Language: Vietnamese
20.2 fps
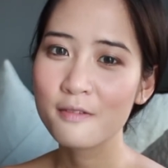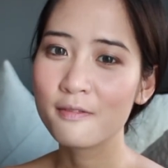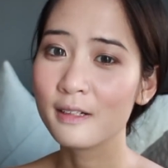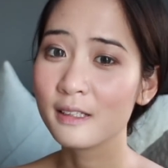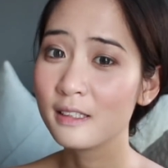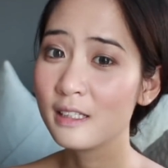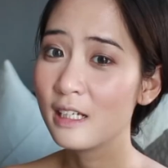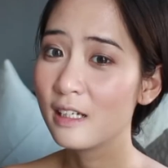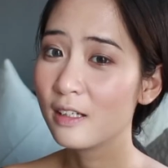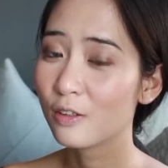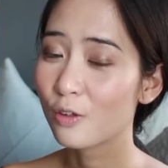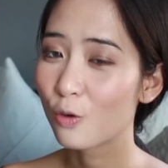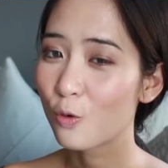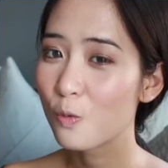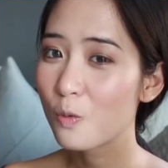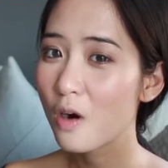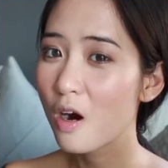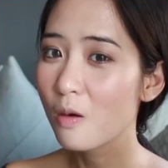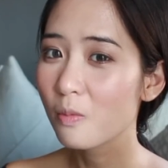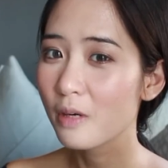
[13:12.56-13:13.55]
và nhìn nó
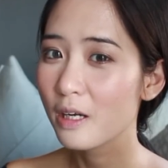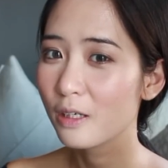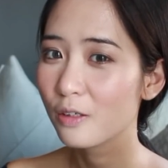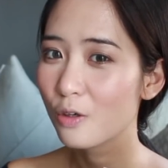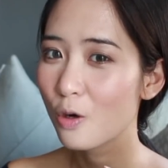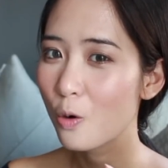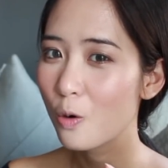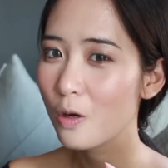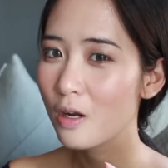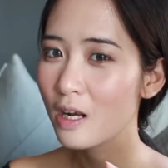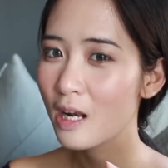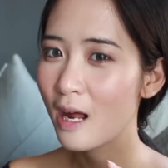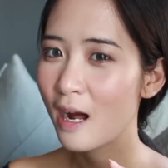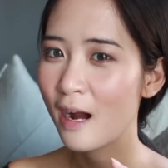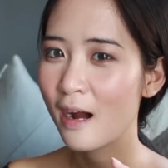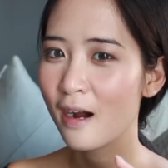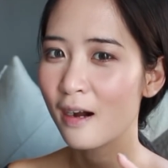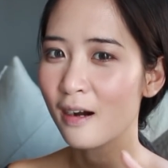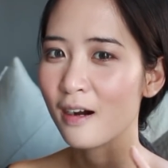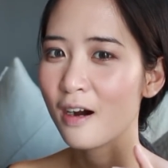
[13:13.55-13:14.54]
cũng không đến nỗi
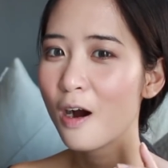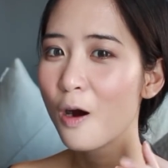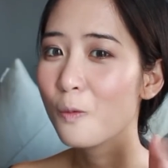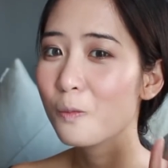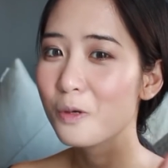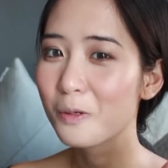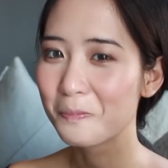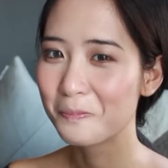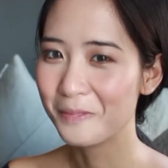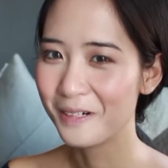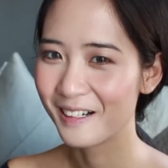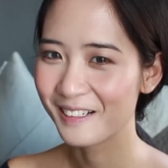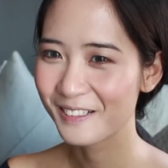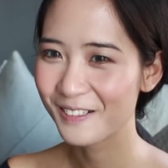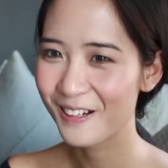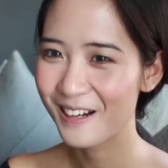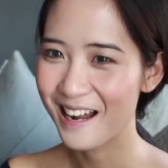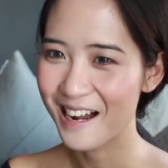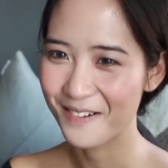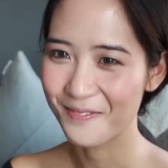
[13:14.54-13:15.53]
là không được mượt
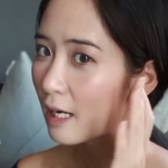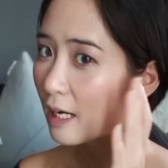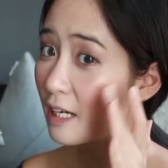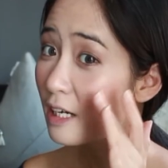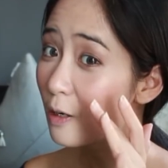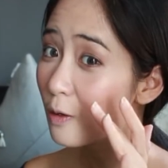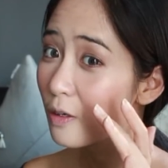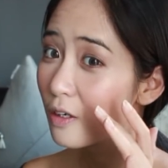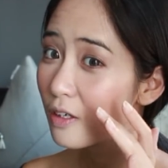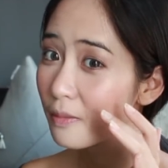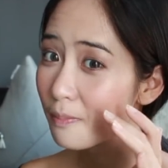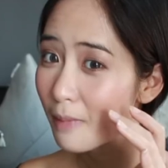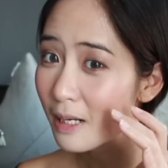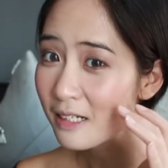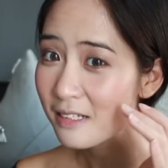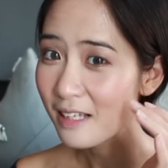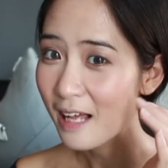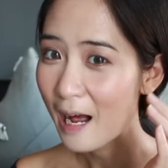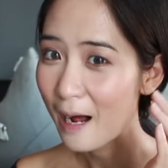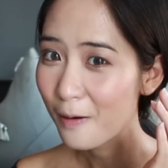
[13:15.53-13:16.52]
cho lắm. Cái hiệu ứng
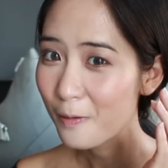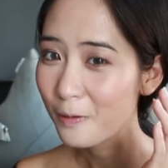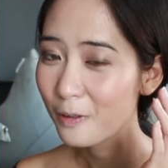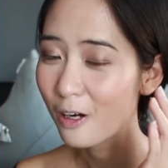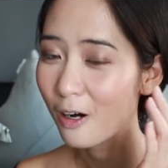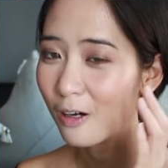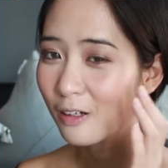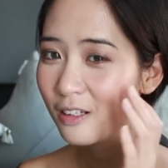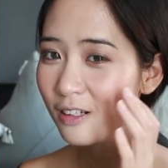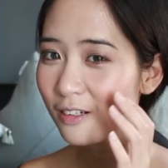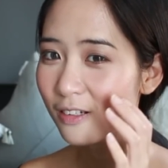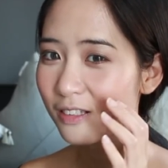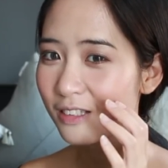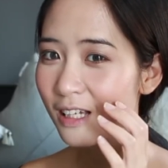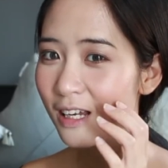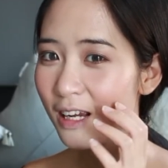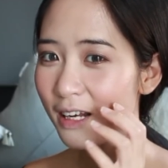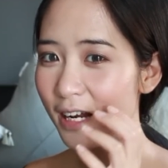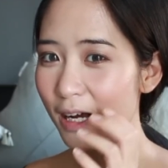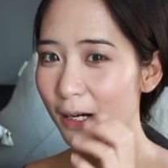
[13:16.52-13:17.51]
bắt sáng của nó thì nó
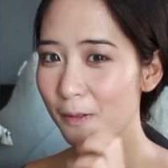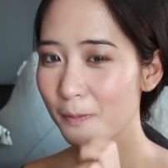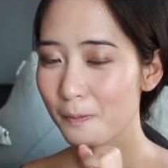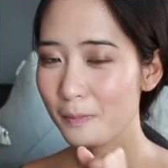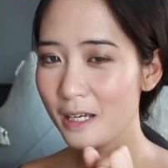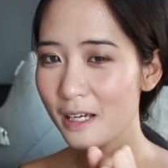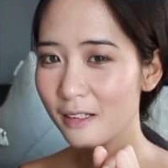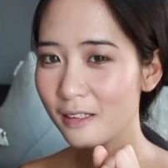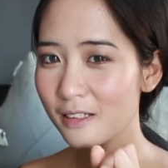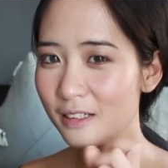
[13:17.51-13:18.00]
rất là đặc biệt.